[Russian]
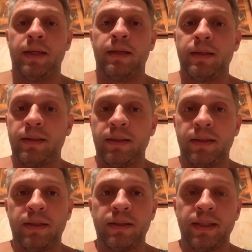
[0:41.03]

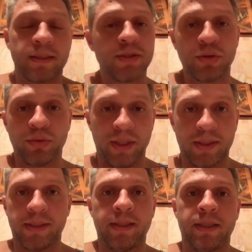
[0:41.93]
Э, эта
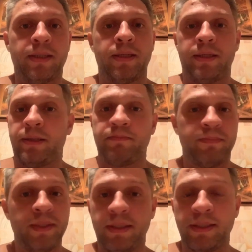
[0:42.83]
ситуация
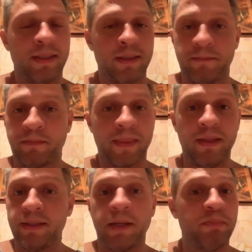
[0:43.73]
не до,
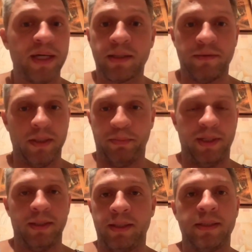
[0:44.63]
не до 5
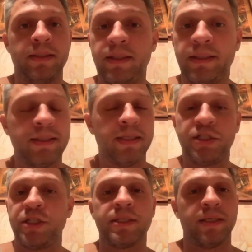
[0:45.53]
апреля и не до
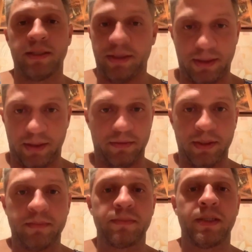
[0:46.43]
14.
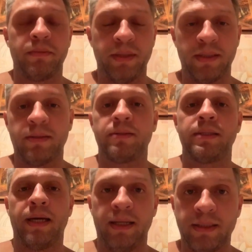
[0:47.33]
Ребят,
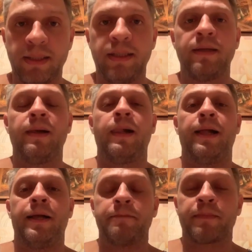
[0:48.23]
надо
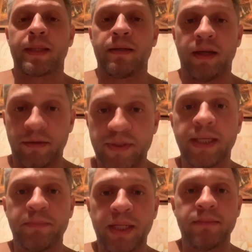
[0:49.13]
а
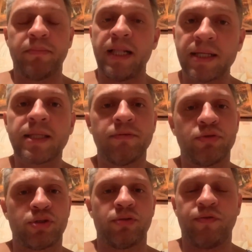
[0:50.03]
всем нам мало того,
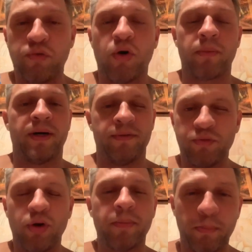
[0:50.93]
что форма,
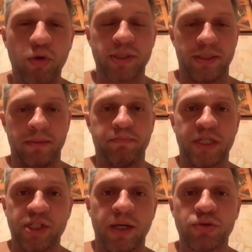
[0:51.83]
форма бог с ним,
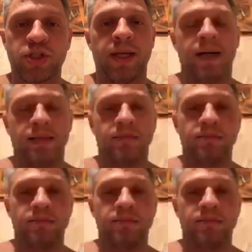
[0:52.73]
пришла-ушла.